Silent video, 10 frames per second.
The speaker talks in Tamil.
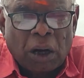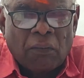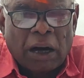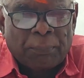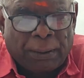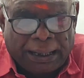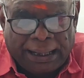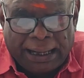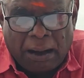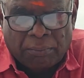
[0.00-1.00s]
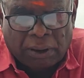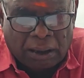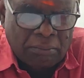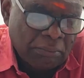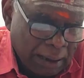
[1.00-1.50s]
பகவான் பன்னெண்டாம்
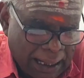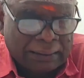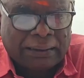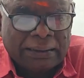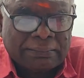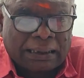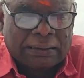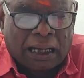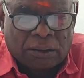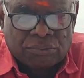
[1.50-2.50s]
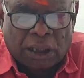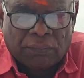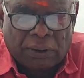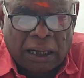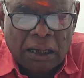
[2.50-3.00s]
இடத்தில் சஞ்சாரம்
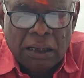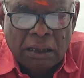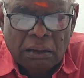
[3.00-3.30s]
செய்வதால்